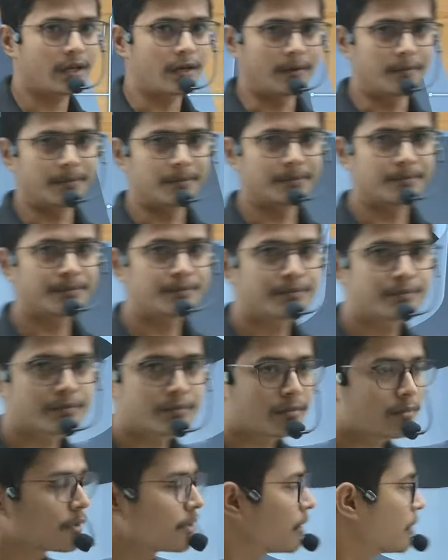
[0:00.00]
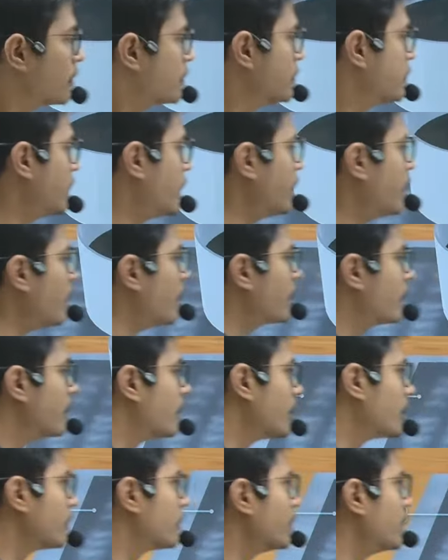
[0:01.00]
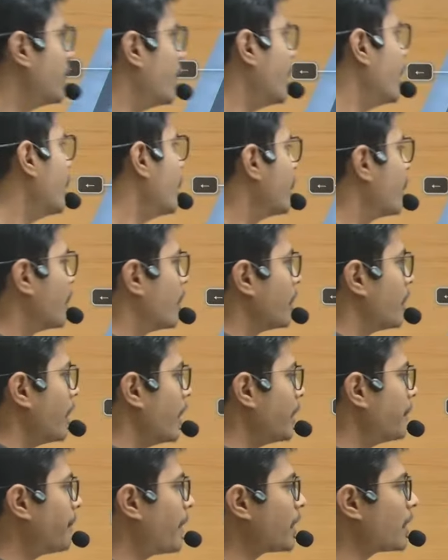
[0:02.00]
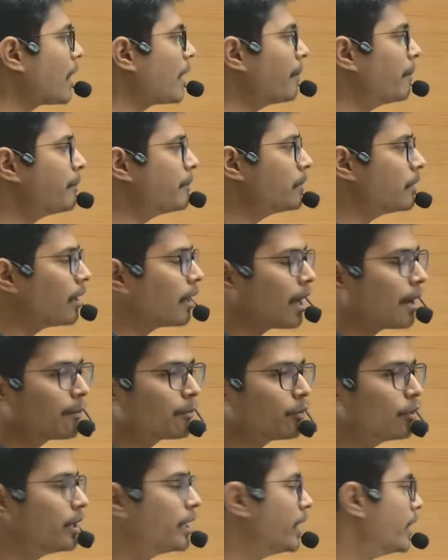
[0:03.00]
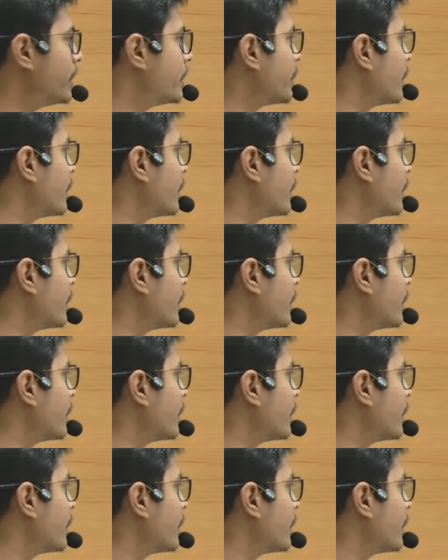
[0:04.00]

है ठीक है तो ये एक बार आप आपको हीट